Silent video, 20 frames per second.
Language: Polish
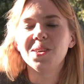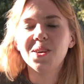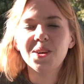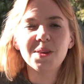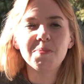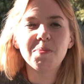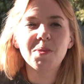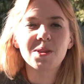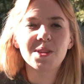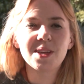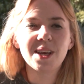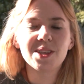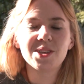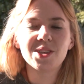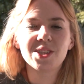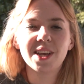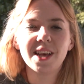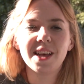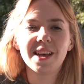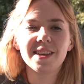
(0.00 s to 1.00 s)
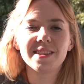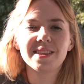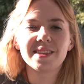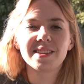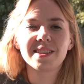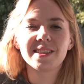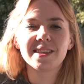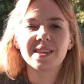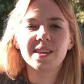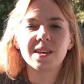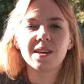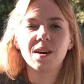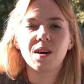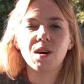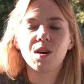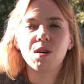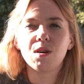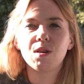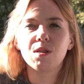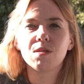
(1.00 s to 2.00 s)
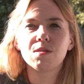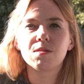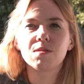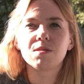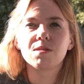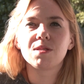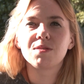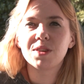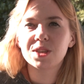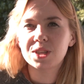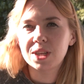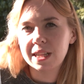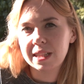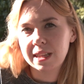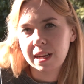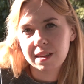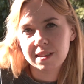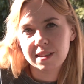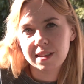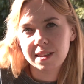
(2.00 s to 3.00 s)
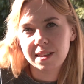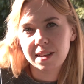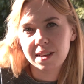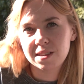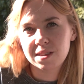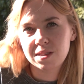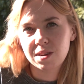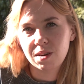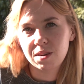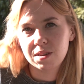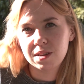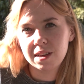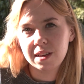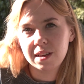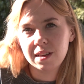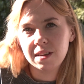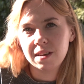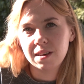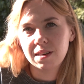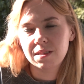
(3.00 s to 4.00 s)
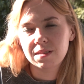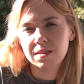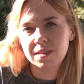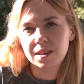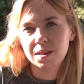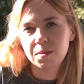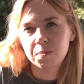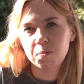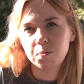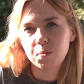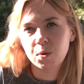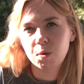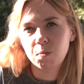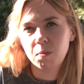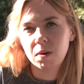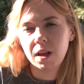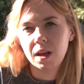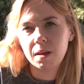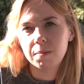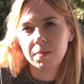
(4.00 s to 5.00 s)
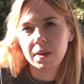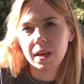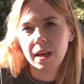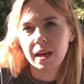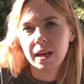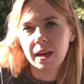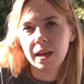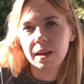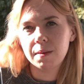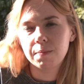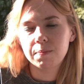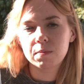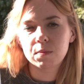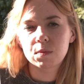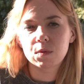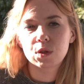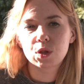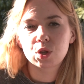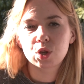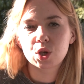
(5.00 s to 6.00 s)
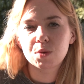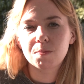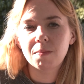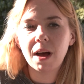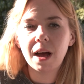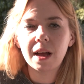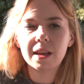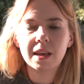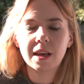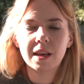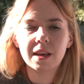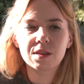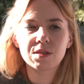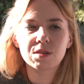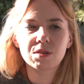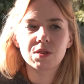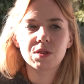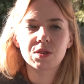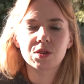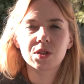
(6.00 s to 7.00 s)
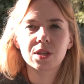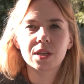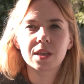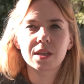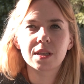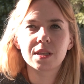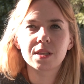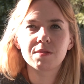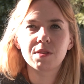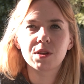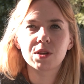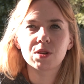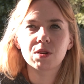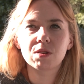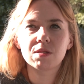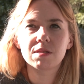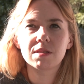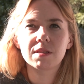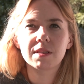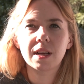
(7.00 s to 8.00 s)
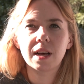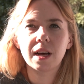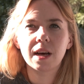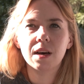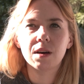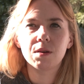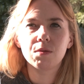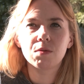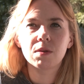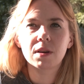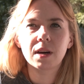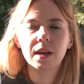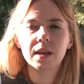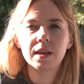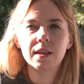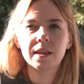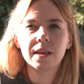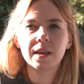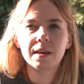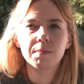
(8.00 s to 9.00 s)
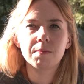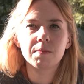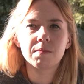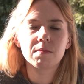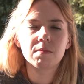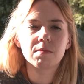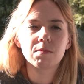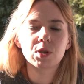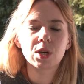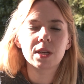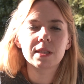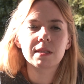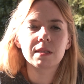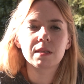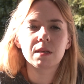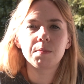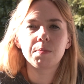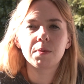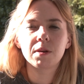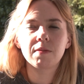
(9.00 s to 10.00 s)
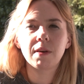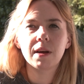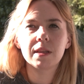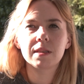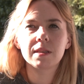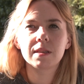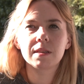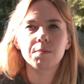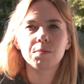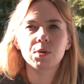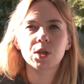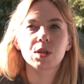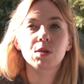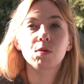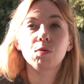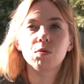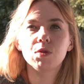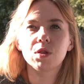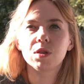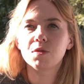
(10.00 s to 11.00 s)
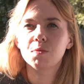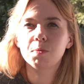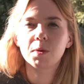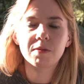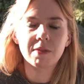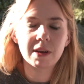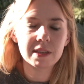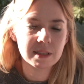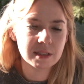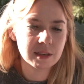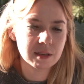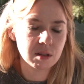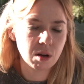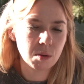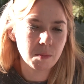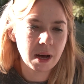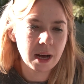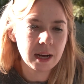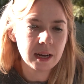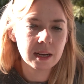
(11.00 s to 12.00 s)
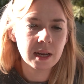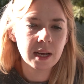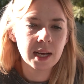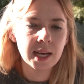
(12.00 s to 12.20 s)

No, reportaż jest y, o zwierzętach z jednej strony, o tym problemie trzymania egzotycznych zwierząt na Ukrainie przez, prywatny, przez ludzi w prywatnych domach.